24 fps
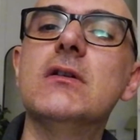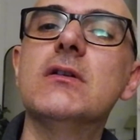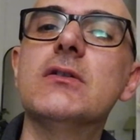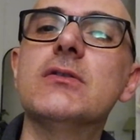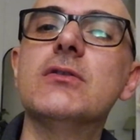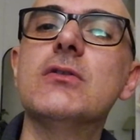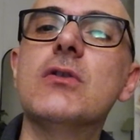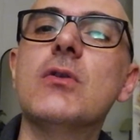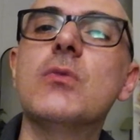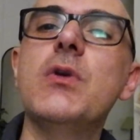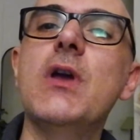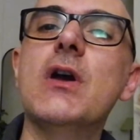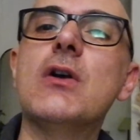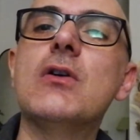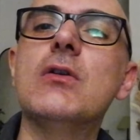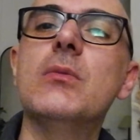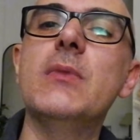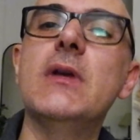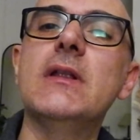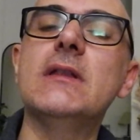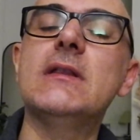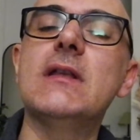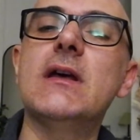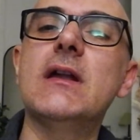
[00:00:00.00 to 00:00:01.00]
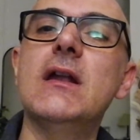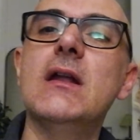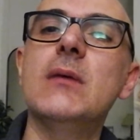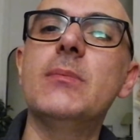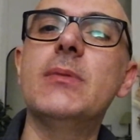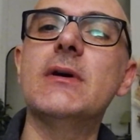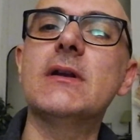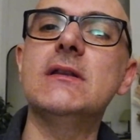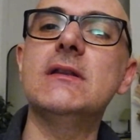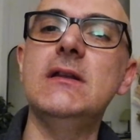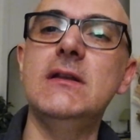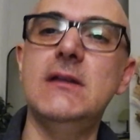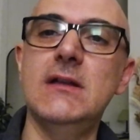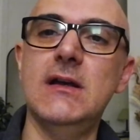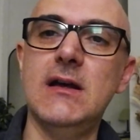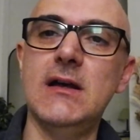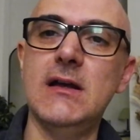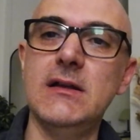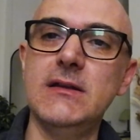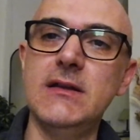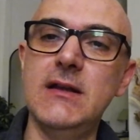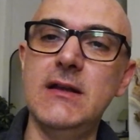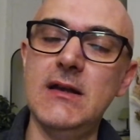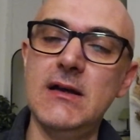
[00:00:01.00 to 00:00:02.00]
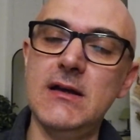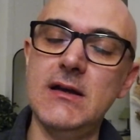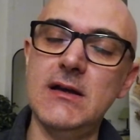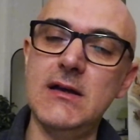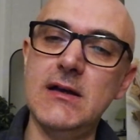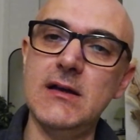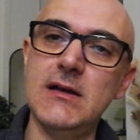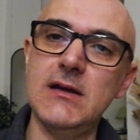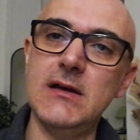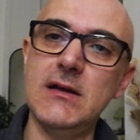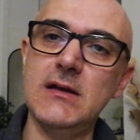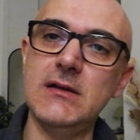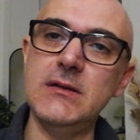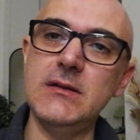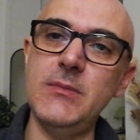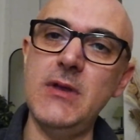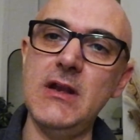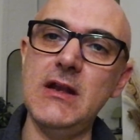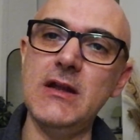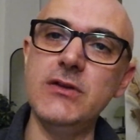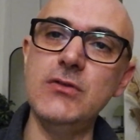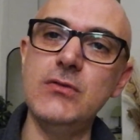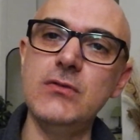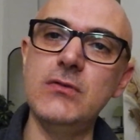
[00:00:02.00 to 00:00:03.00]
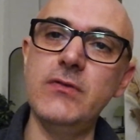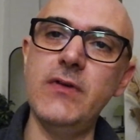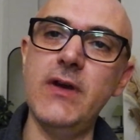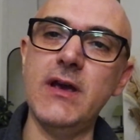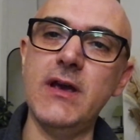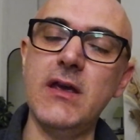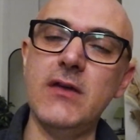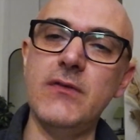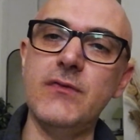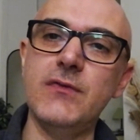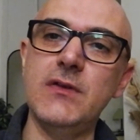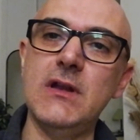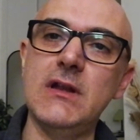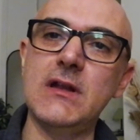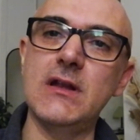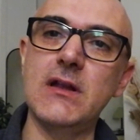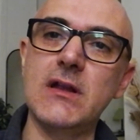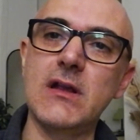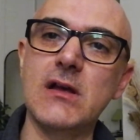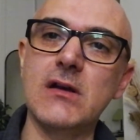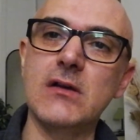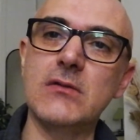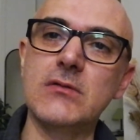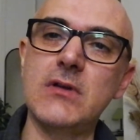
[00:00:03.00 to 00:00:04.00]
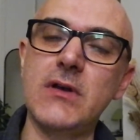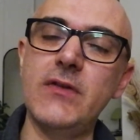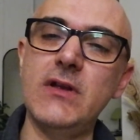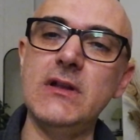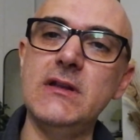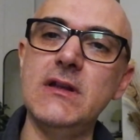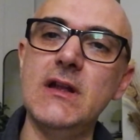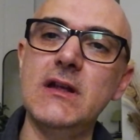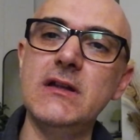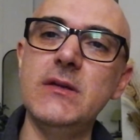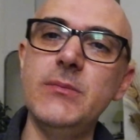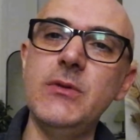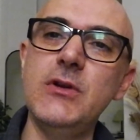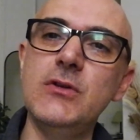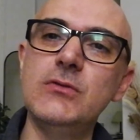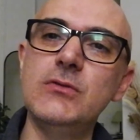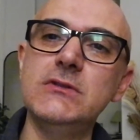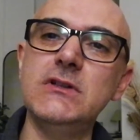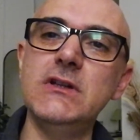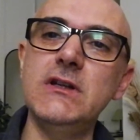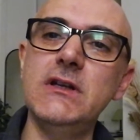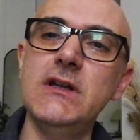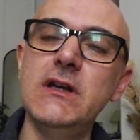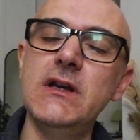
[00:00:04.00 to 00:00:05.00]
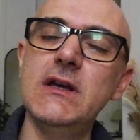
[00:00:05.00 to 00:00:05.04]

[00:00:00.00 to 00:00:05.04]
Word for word: Eh, sono qui a commentare la partita della, di Mina Juve che è finita da una ventina di minuti.